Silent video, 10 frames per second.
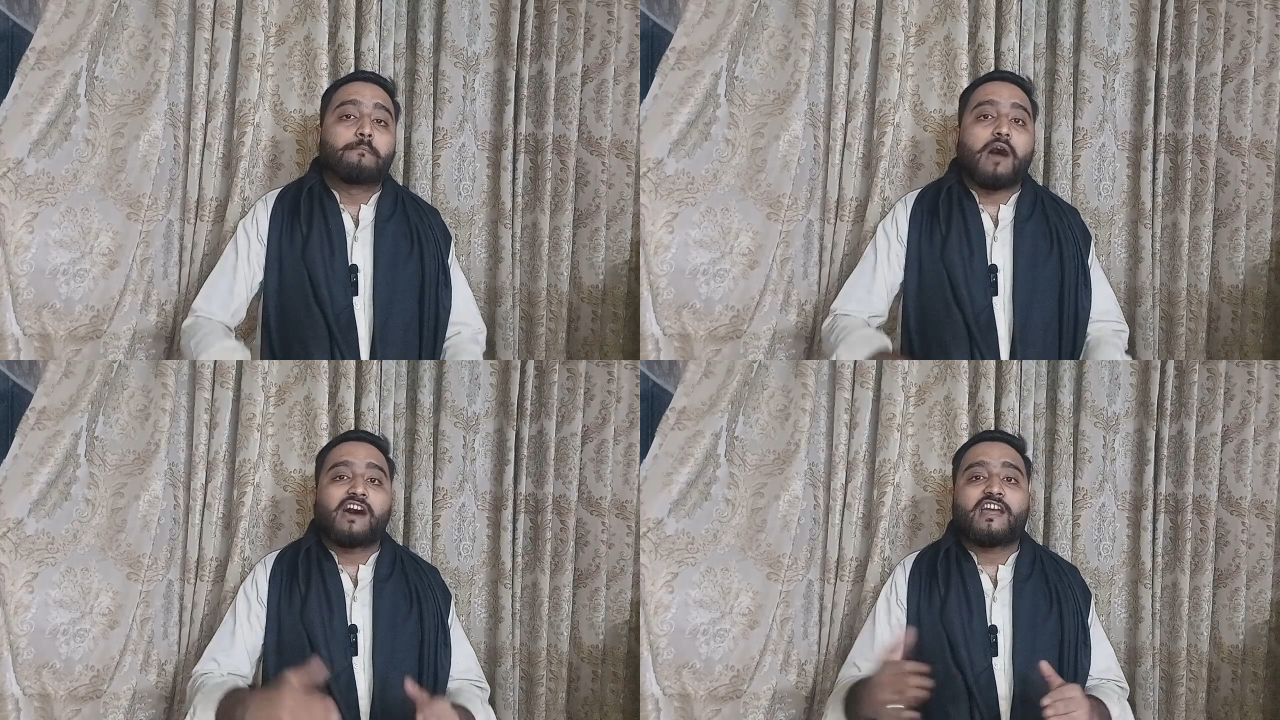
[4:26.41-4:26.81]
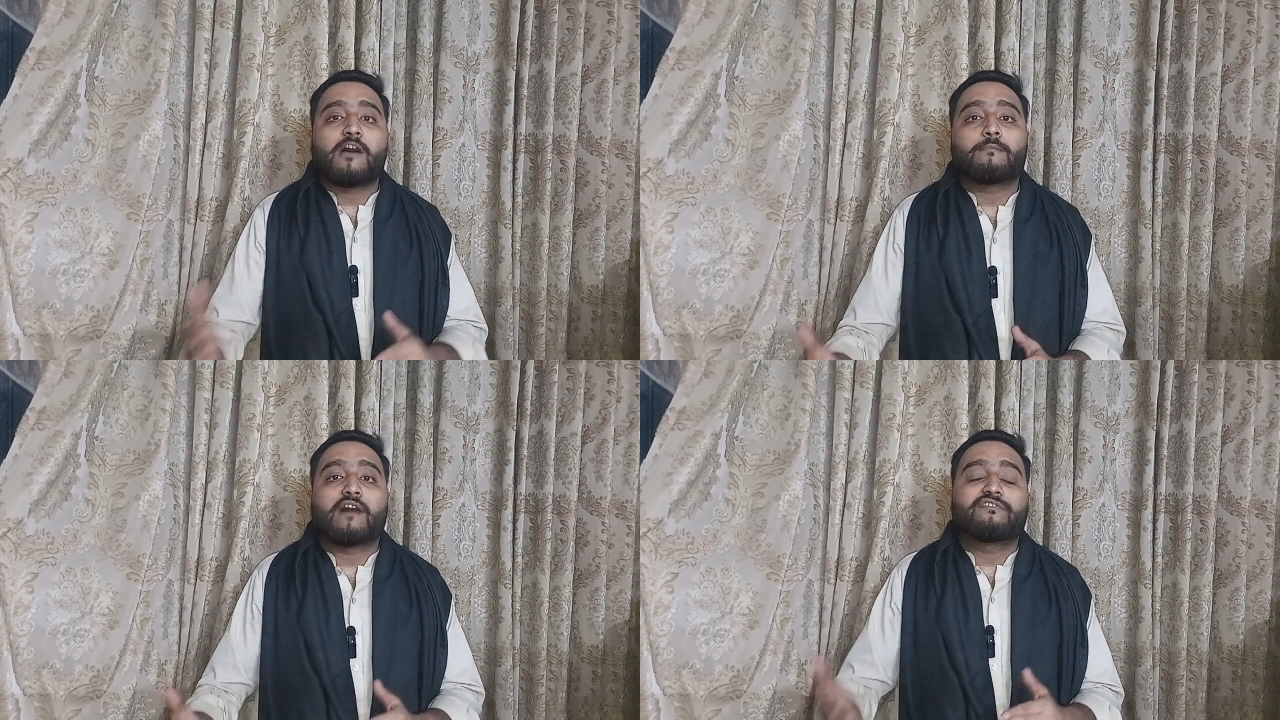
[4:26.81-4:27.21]

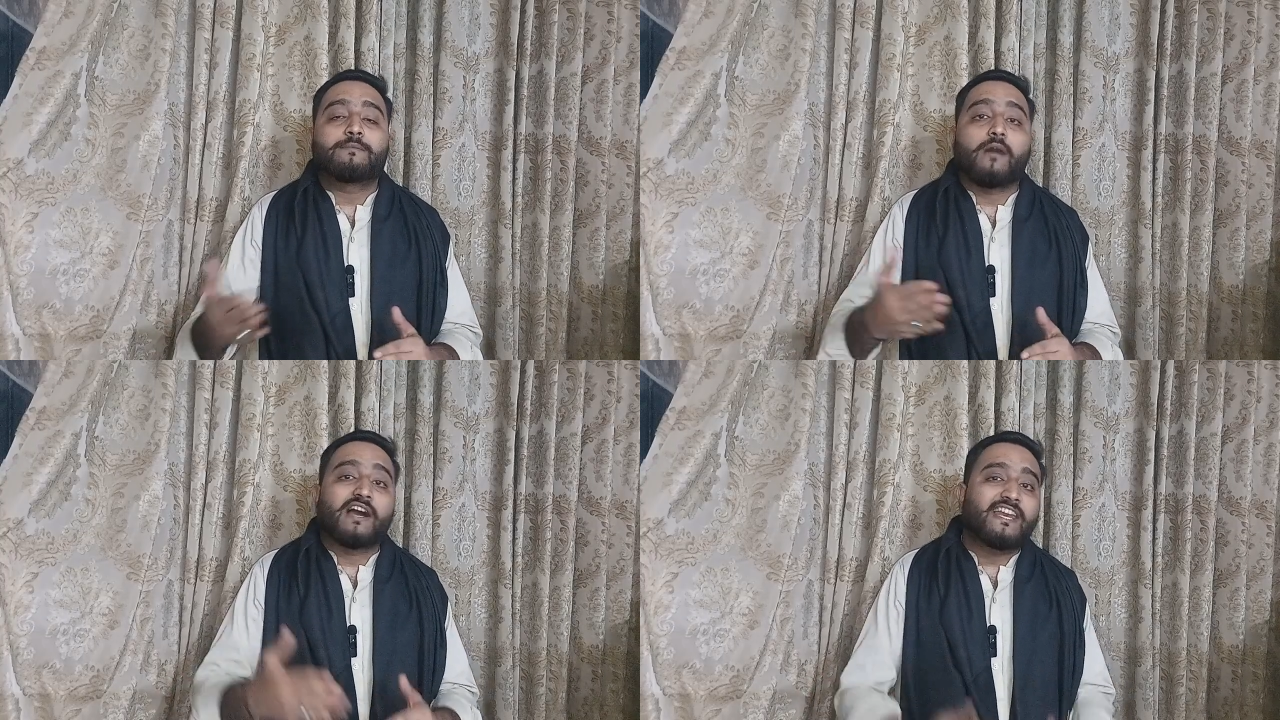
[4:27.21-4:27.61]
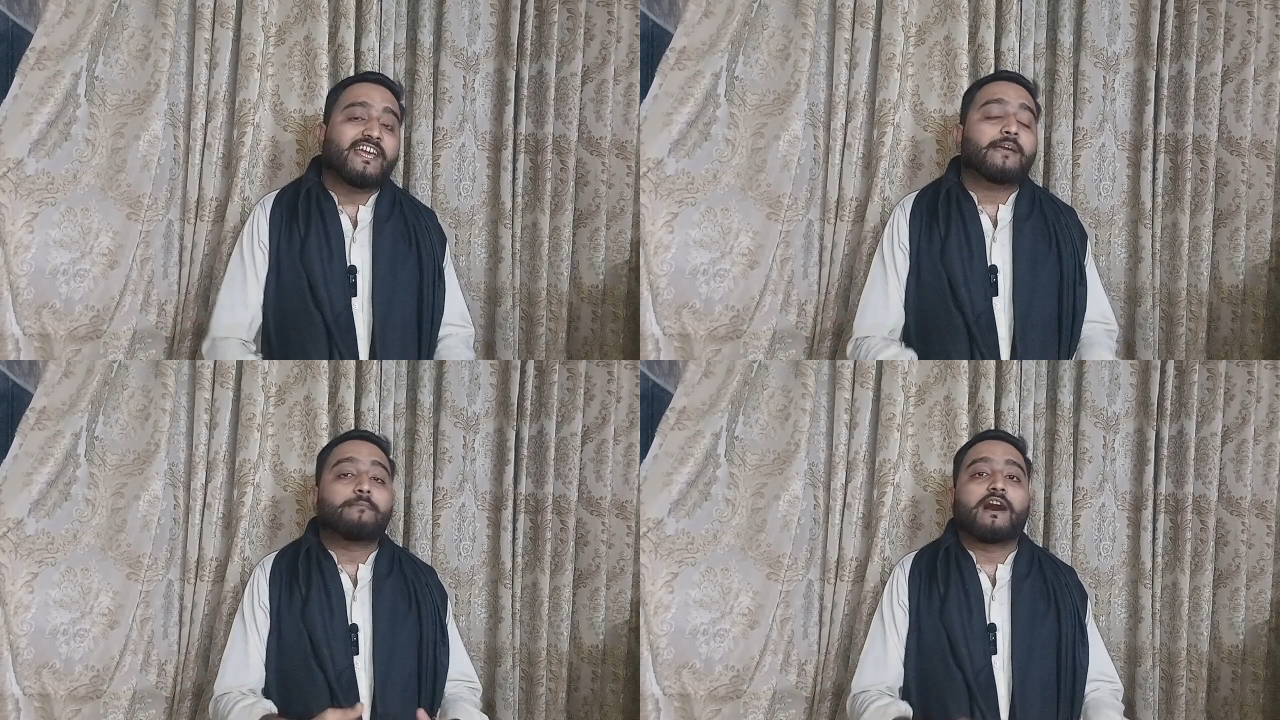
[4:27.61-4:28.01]
बारह माफ़ी मांगने
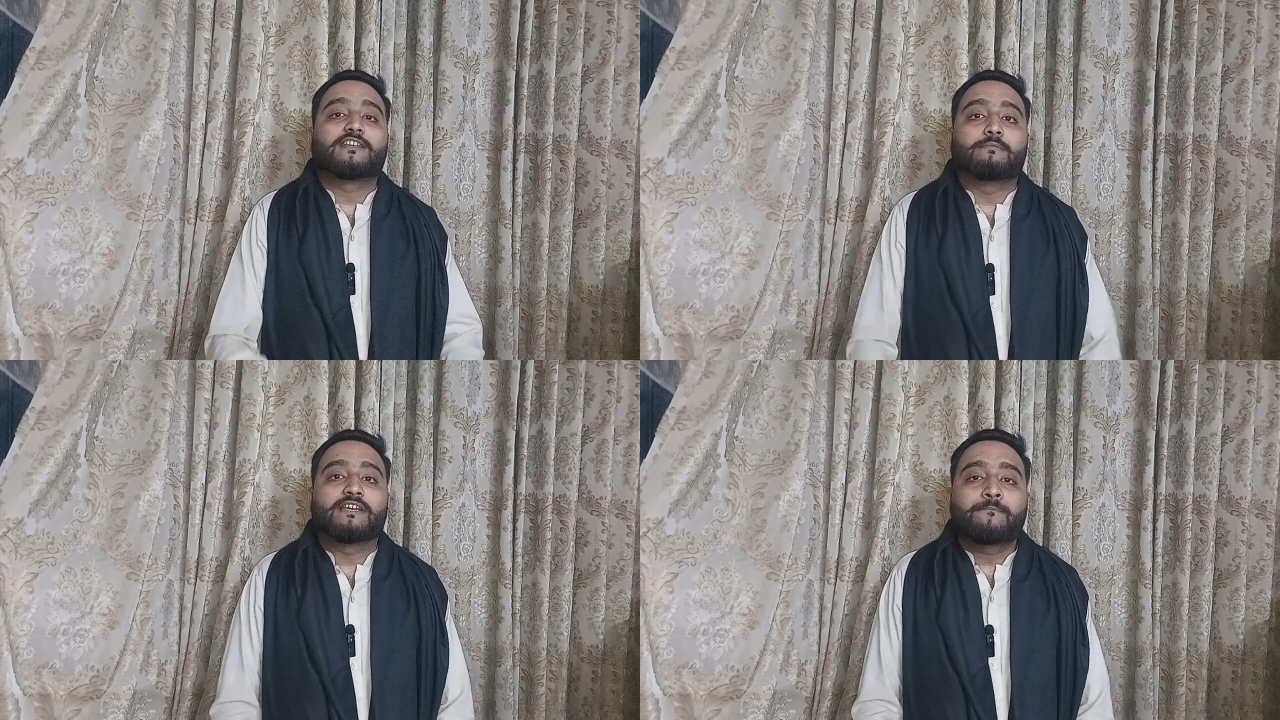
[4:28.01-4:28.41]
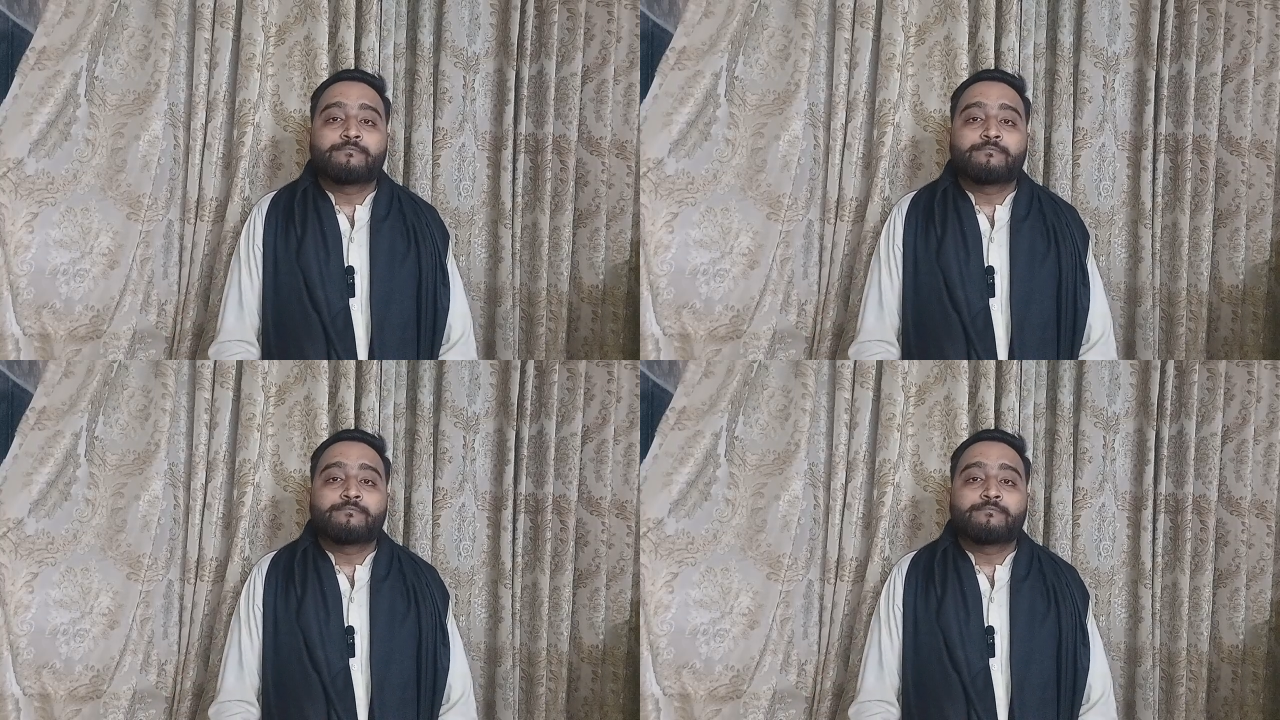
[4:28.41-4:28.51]
के बाद भी